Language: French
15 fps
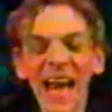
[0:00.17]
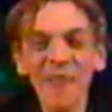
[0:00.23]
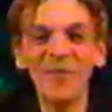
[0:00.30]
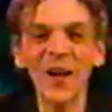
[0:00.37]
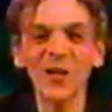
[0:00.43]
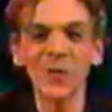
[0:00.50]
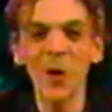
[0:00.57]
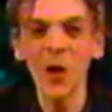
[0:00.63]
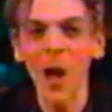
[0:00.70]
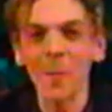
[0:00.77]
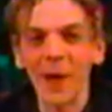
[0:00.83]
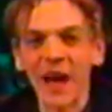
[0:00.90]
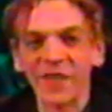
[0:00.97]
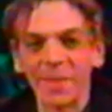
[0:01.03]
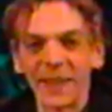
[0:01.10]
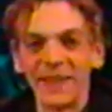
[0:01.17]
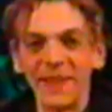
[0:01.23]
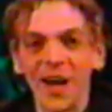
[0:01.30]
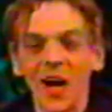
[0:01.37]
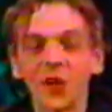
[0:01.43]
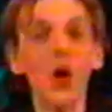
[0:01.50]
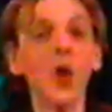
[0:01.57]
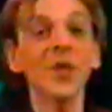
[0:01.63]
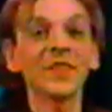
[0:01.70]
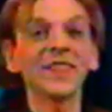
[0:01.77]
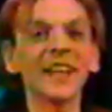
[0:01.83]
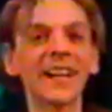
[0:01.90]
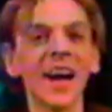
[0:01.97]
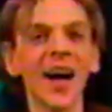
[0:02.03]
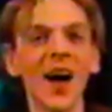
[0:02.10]
La fin du monde en bref maintenant.
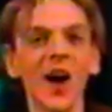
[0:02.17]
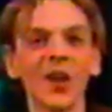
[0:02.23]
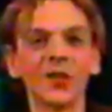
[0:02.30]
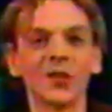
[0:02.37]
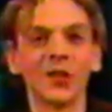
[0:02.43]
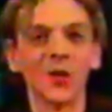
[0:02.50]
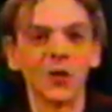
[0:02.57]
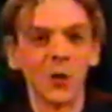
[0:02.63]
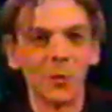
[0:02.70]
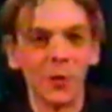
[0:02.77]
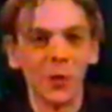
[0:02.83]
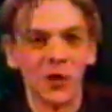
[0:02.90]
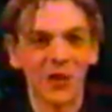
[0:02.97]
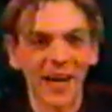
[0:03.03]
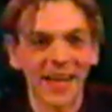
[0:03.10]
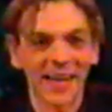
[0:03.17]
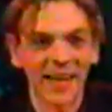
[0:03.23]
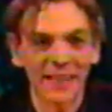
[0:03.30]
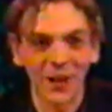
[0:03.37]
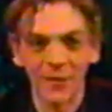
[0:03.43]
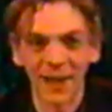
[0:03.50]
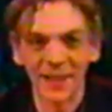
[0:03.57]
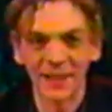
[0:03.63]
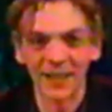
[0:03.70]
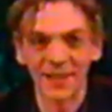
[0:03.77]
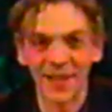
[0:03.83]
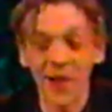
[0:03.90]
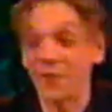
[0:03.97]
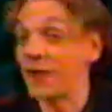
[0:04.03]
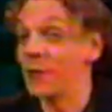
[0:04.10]
Conséquence du budget
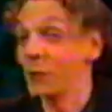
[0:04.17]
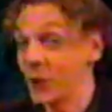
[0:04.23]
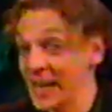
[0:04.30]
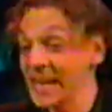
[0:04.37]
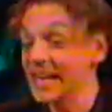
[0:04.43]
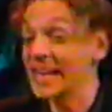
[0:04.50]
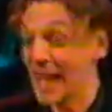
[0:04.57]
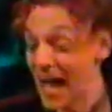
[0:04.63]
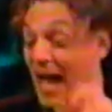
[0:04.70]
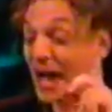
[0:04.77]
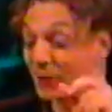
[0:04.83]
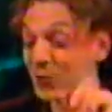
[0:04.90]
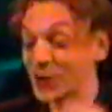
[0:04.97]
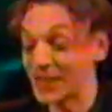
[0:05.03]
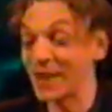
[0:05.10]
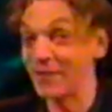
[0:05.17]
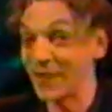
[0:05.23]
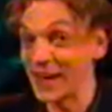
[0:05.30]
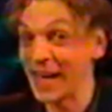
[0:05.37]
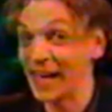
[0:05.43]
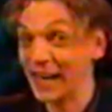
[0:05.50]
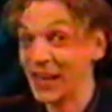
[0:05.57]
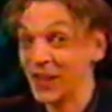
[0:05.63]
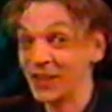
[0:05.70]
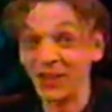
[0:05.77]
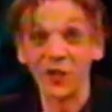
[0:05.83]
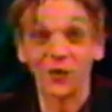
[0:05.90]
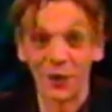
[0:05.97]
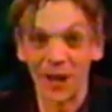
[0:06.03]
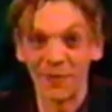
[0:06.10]
99. Et oui, car vous savez,
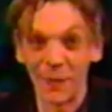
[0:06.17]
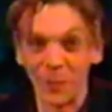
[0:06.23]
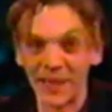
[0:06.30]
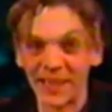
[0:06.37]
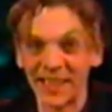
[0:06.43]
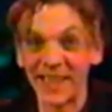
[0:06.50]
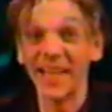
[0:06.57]
si je vous l'avais pas dit...